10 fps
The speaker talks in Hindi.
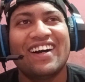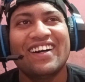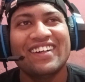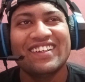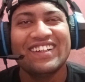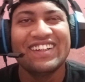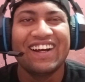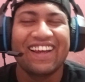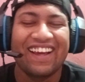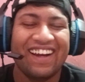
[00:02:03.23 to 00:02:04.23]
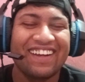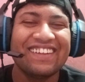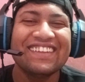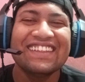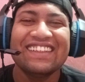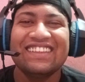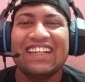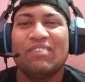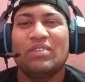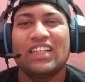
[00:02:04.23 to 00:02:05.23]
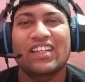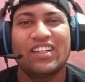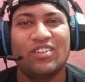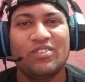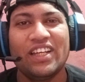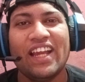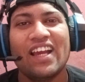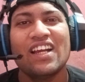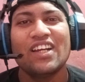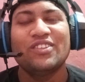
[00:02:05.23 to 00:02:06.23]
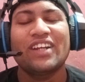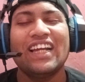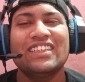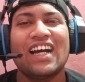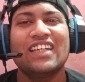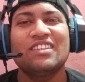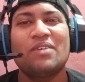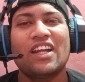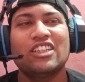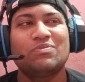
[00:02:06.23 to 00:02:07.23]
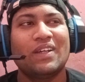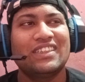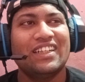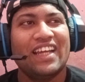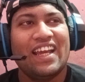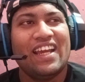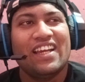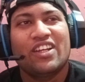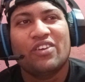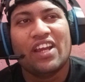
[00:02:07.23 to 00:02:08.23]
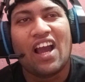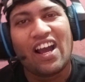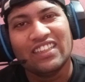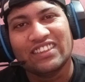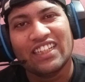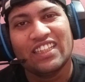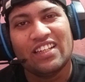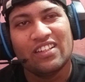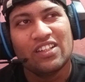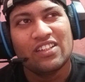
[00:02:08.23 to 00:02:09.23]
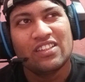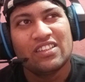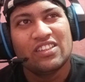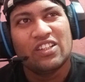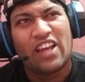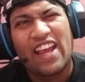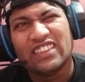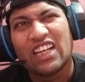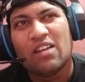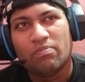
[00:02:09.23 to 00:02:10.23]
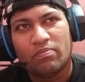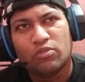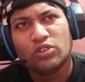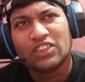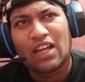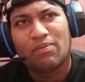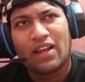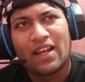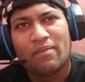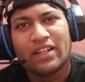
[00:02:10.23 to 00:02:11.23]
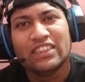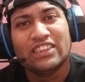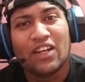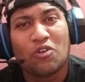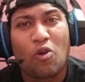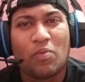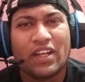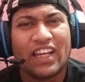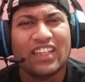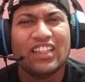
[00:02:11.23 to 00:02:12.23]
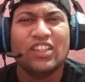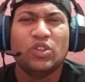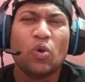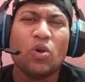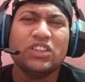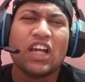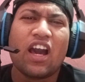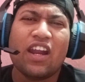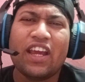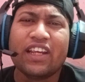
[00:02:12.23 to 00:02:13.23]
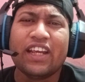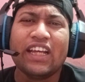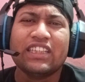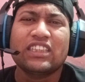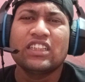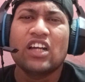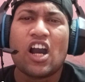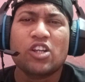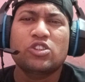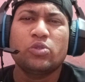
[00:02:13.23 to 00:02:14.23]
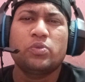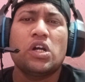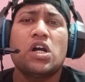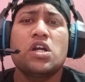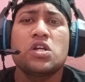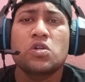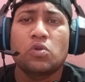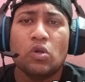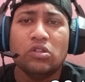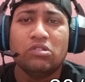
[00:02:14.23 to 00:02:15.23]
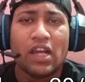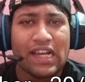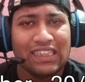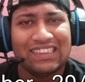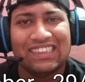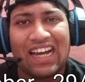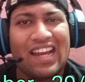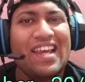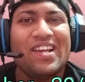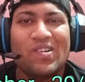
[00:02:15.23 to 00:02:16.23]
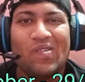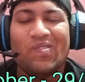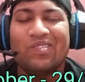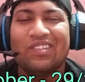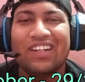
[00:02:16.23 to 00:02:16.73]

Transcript: हाँ यार मैं मजाक कर रहा हूँ ठीक है तो गैस आज हमारा स्पेशल डे है क्योंकि आज के दिन एक साल दो साल पहले मैंने इस चैनल को ओपन किया था 2021 अक्टूबर उनतीस तारीख को